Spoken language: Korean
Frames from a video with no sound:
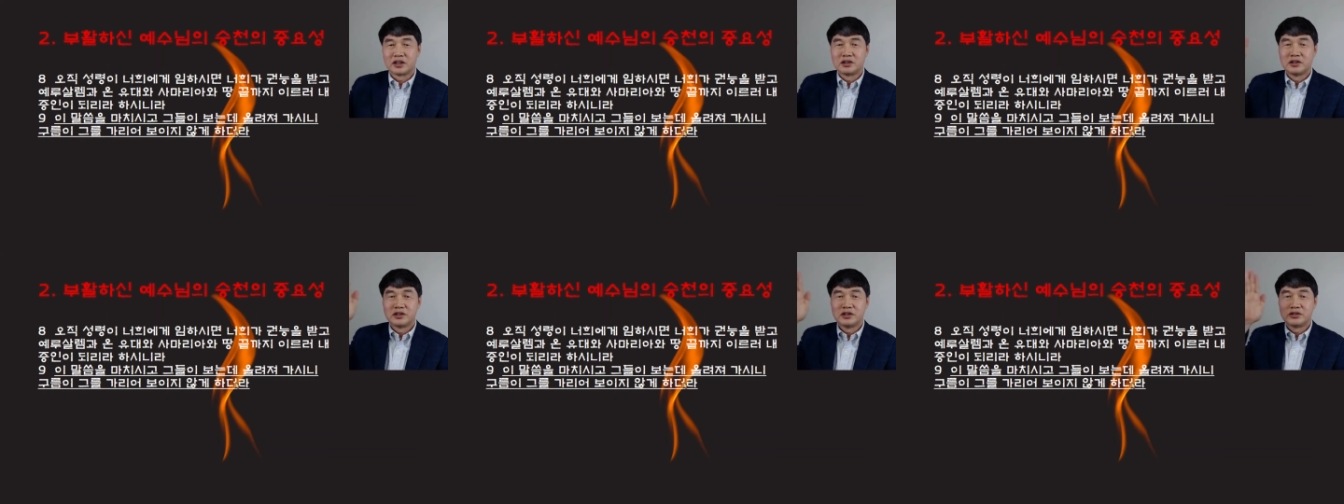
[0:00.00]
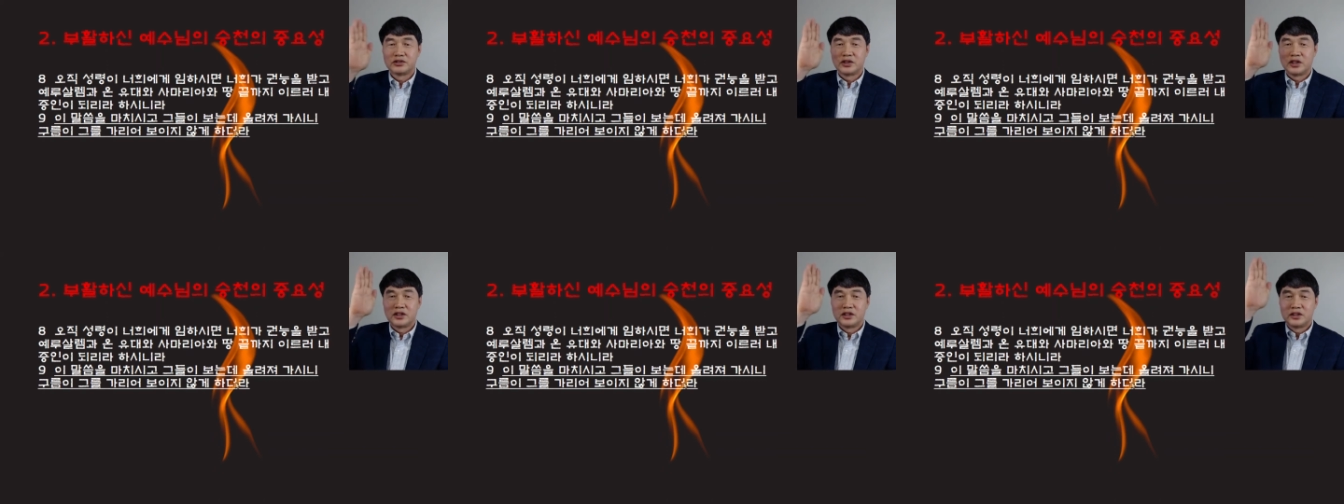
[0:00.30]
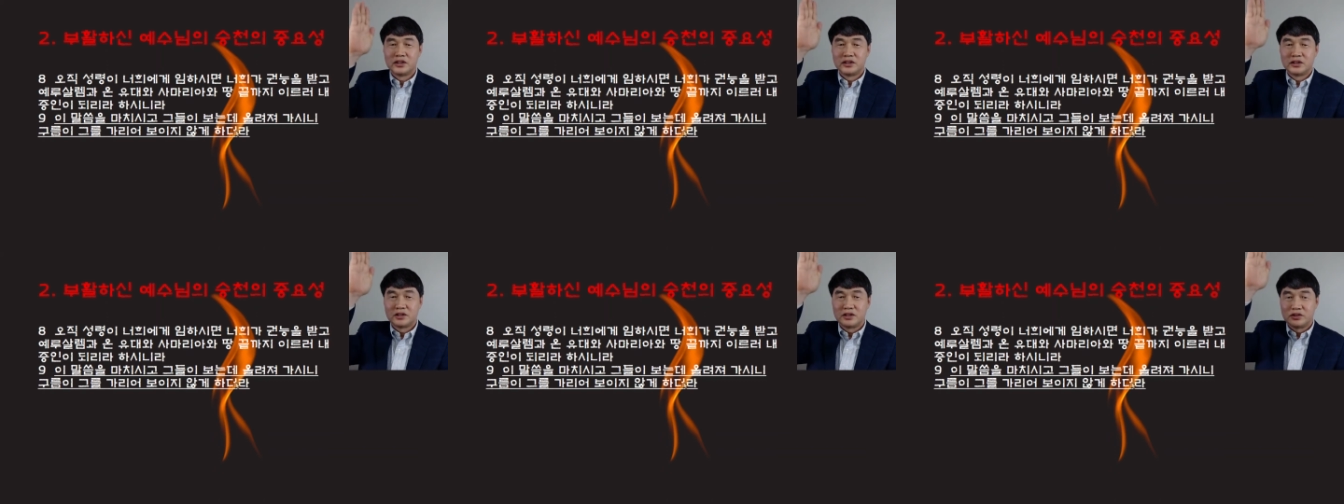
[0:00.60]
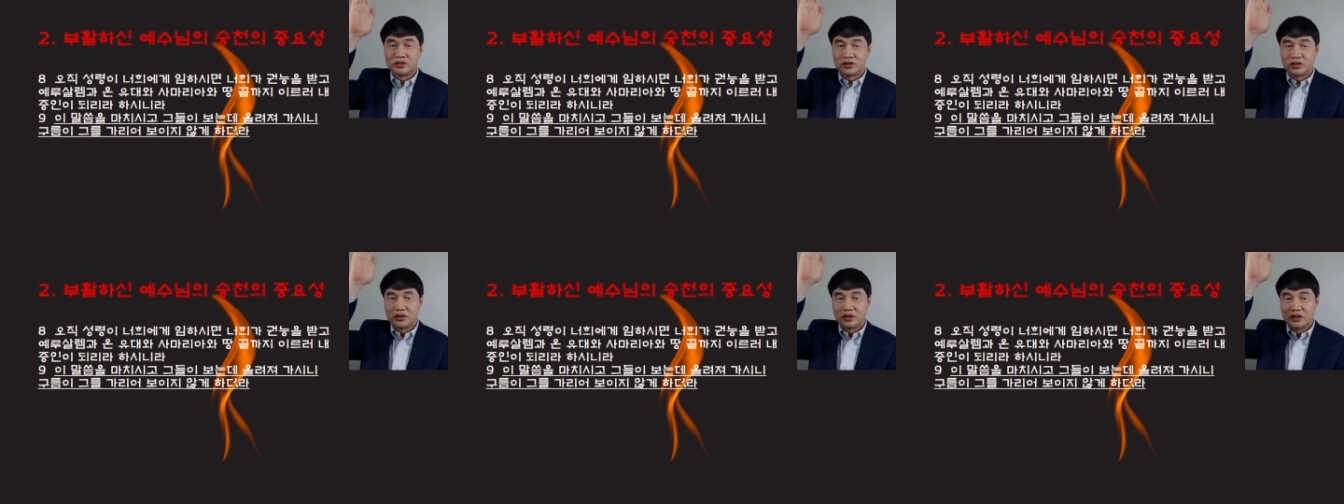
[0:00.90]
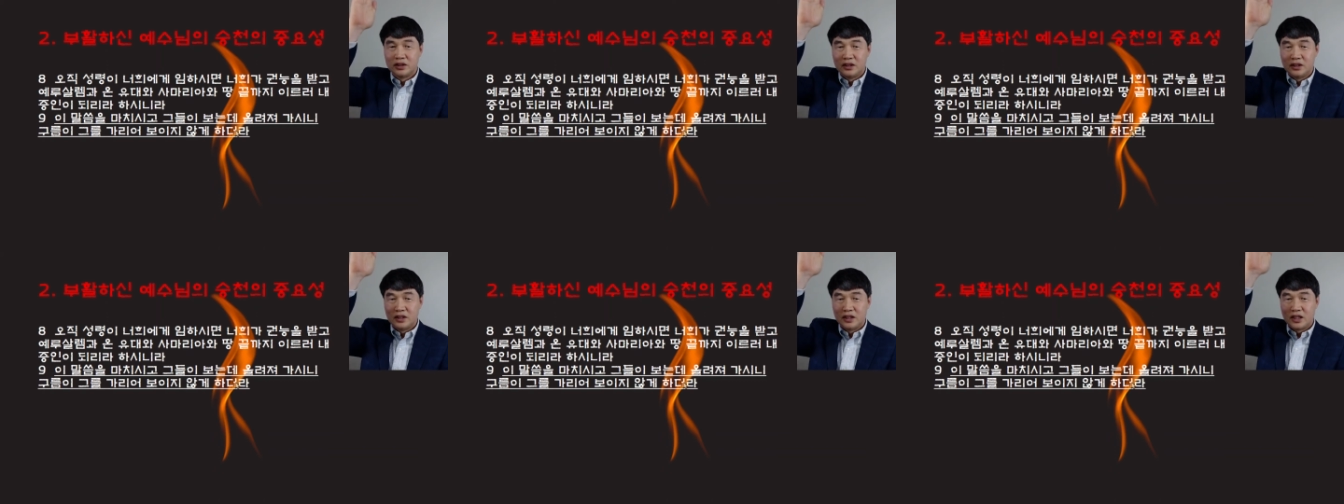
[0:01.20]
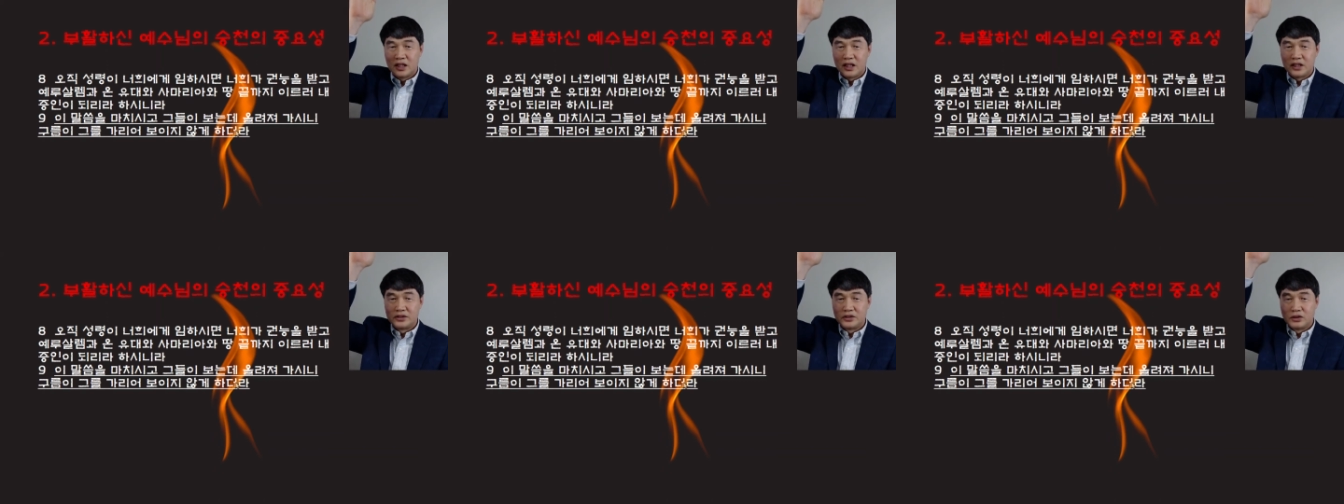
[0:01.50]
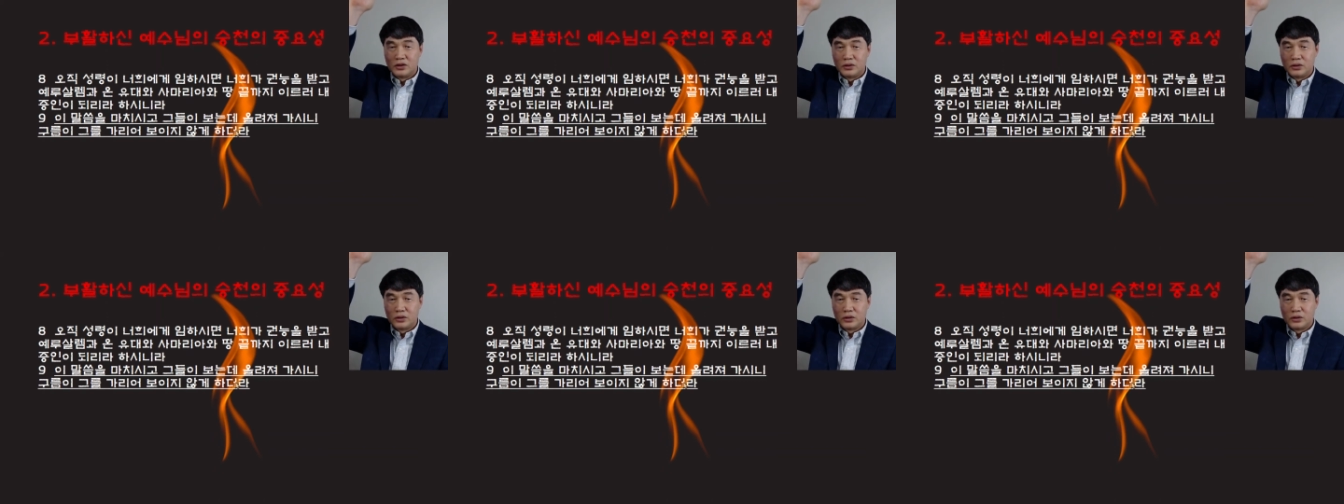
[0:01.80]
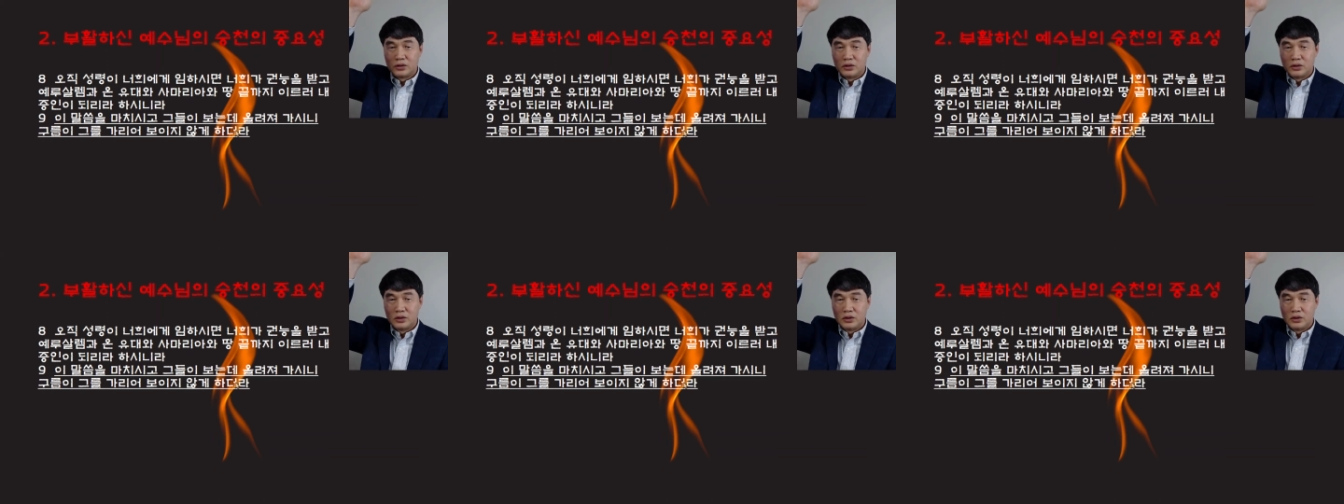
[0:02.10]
그래서 하나님께서 하늘로